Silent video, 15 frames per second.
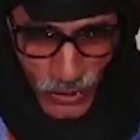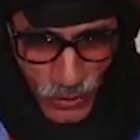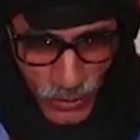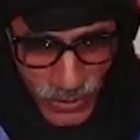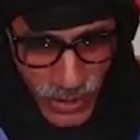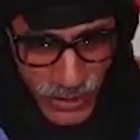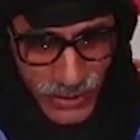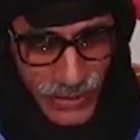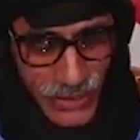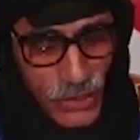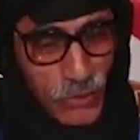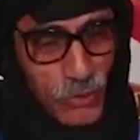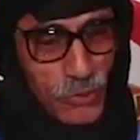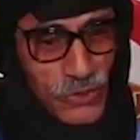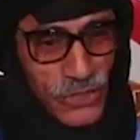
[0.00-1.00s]
راسه تحت لين
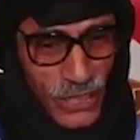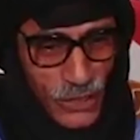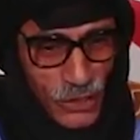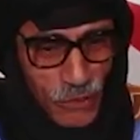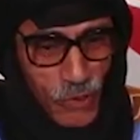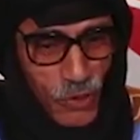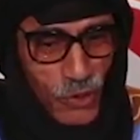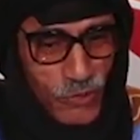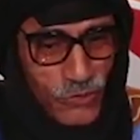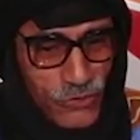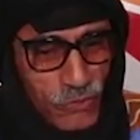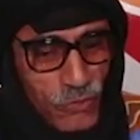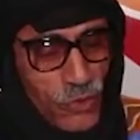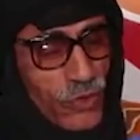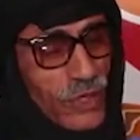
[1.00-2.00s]
يبغوا مصارين يمرقوا من
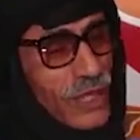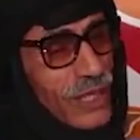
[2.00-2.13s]
فمه